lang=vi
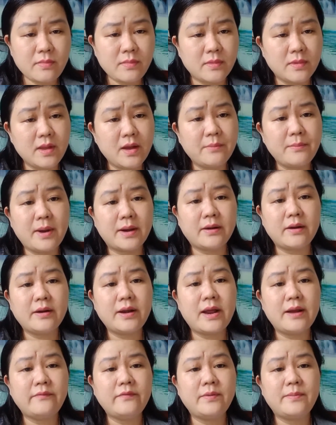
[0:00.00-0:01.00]
nhưng mà nó
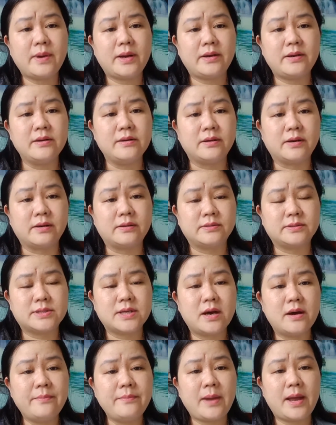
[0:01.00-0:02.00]
đến với mình được
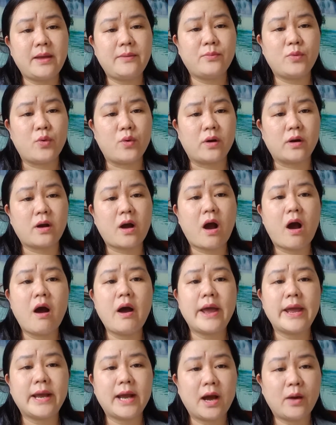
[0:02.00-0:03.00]
sớm hay muộn có
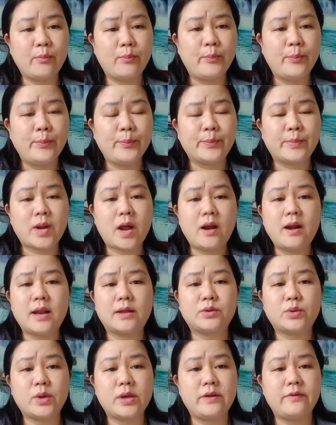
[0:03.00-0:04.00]
hay không đó
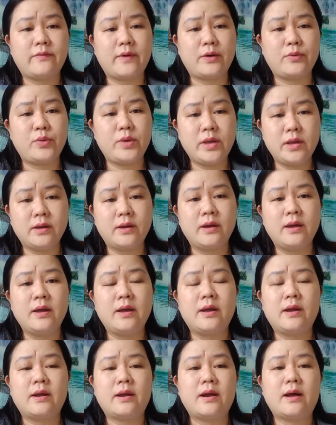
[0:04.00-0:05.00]
là tùy vào duyên
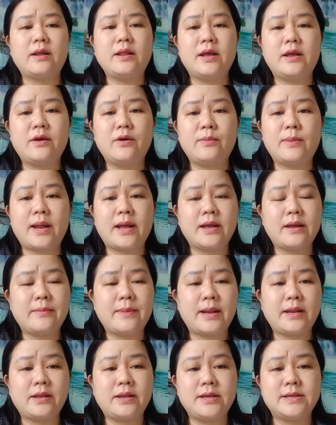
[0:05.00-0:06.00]
đó thì hôm nay cái
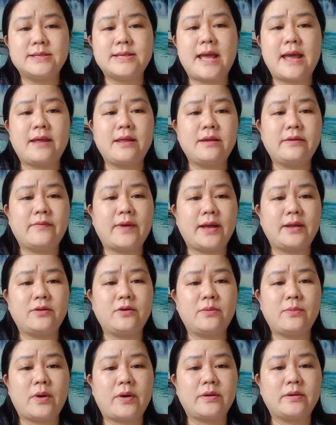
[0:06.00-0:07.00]
Anh chia sẻ như vậy
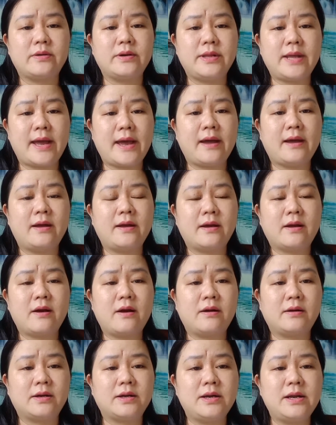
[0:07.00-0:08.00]
thôi mọi người nha
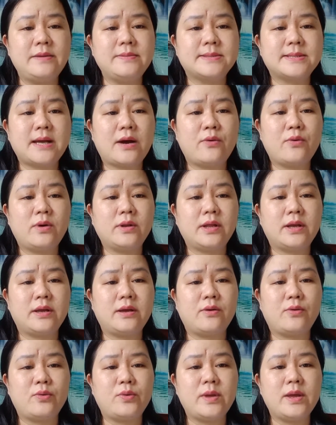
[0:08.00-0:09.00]
còn clip sau thì
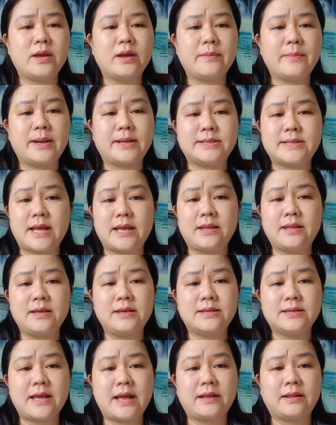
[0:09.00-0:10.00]
Hữu Duyên cái Anh sẽ
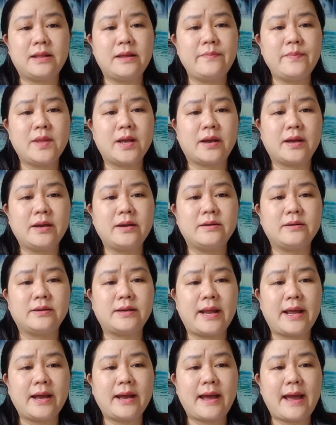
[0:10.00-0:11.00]
chia sẻ tiếp những cái đường
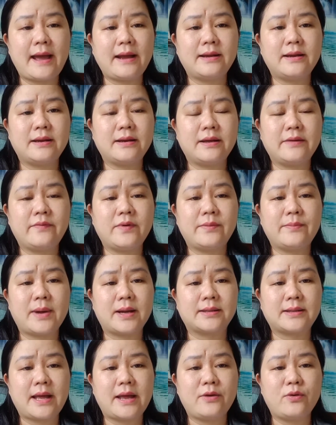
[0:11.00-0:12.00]
nét khác trên cái vân
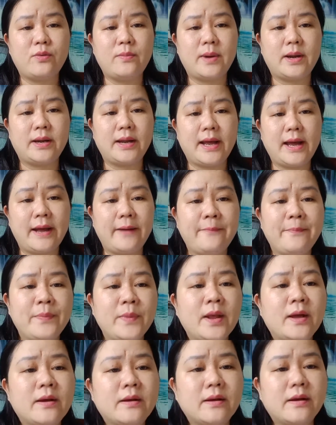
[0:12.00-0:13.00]
bàn tay của mình ha
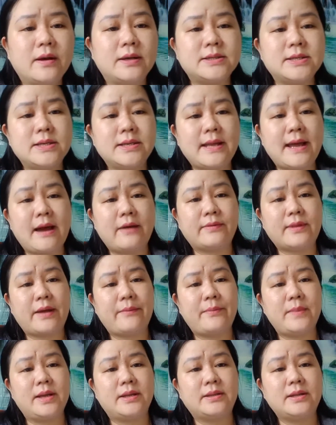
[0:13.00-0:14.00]
rồi xin chào
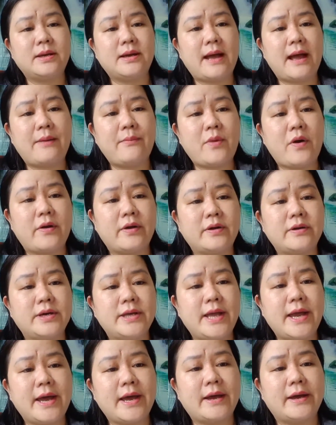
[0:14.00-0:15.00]
tạm biệt tất cả mọi người
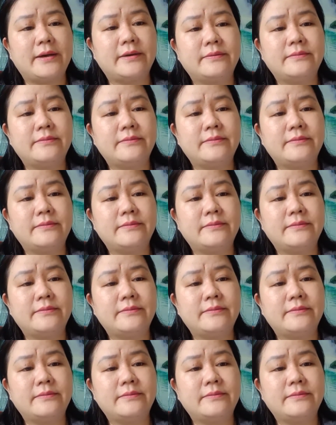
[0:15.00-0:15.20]
nha